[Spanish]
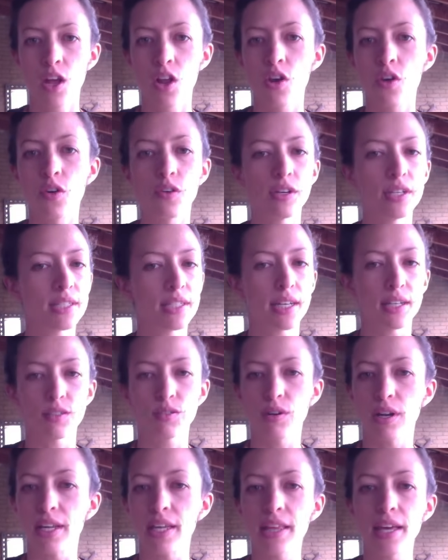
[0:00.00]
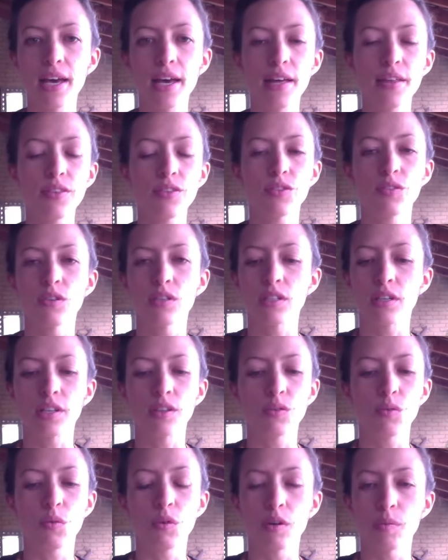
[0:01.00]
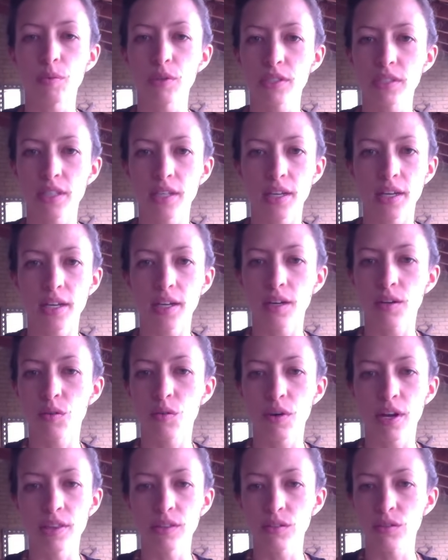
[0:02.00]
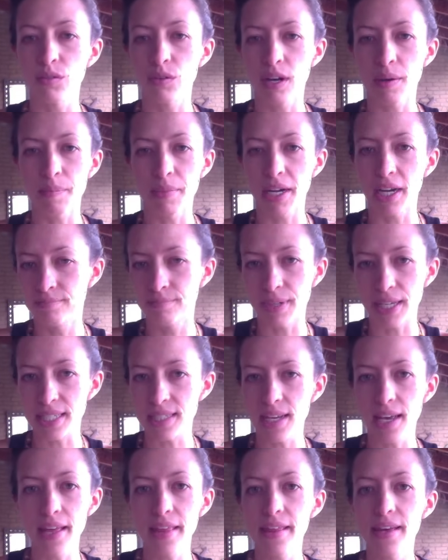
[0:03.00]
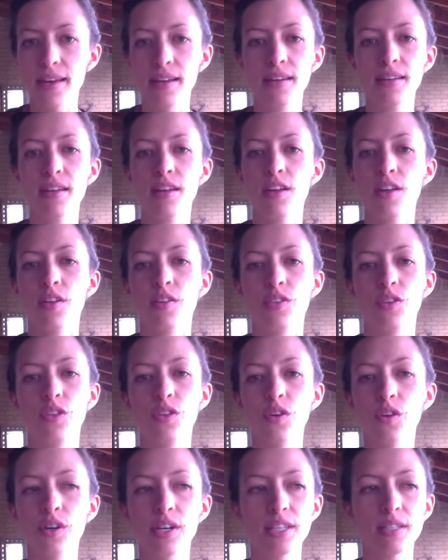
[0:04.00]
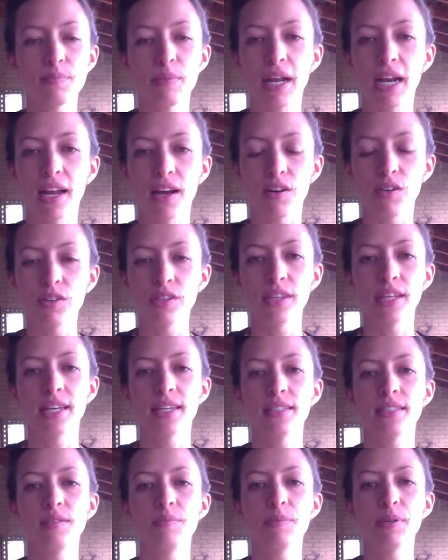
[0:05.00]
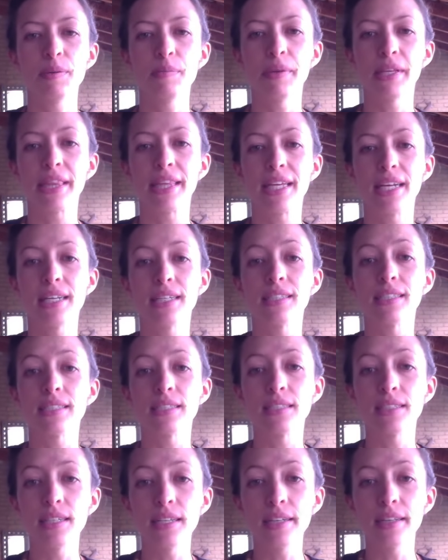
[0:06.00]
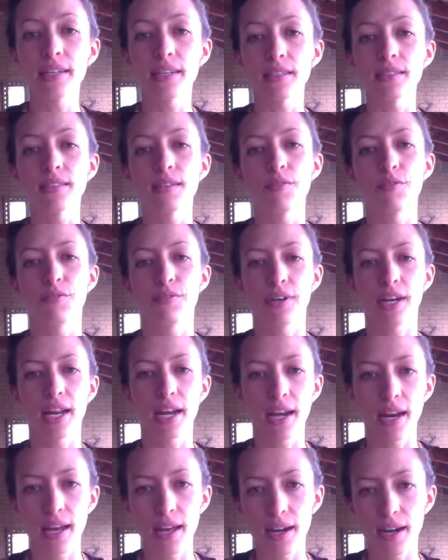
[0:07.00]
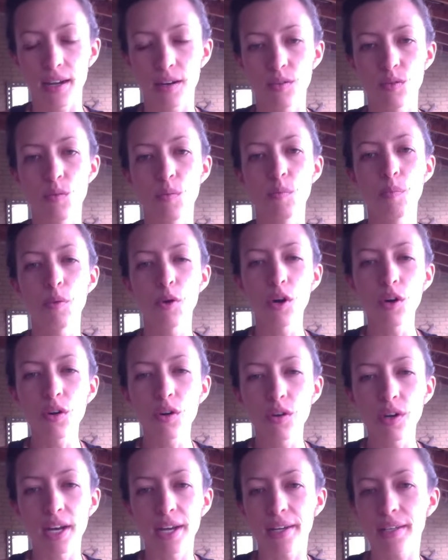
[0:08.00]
No es casualidad, no es que tu cuerpo esté jugándote una mala pasada, no es mala onda, simplemente necesitas frenar un poco la